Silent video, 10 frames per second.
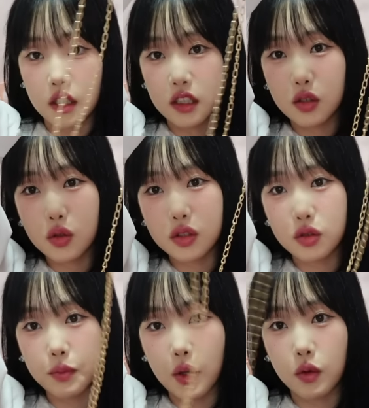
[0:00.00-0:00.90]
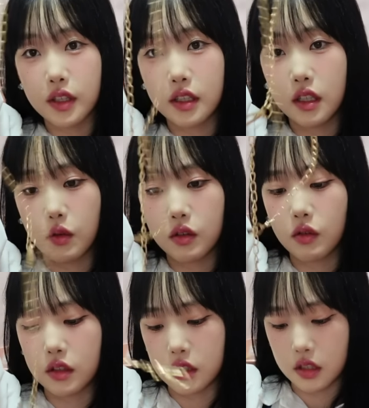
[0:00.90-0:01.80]
이게 크로스로 메고 다니라고 한 것
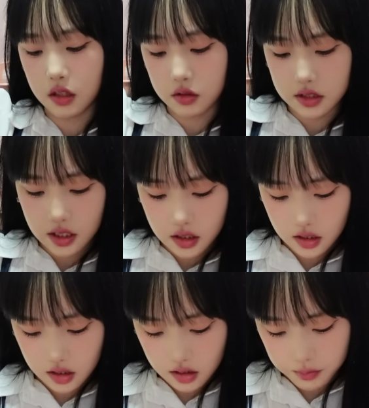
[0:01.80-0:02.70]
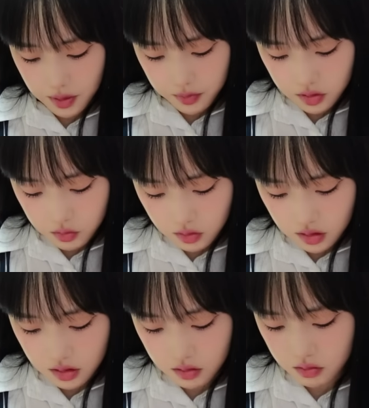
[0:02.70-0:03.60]
같은데 이건 산티나니까 빼버리도록
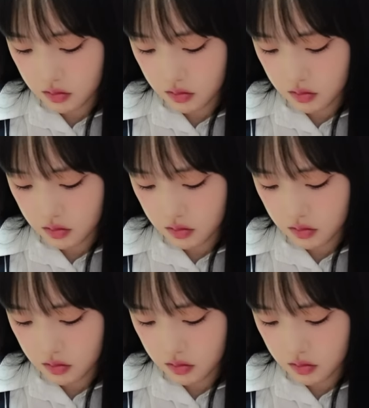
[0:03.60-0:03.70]
할게요.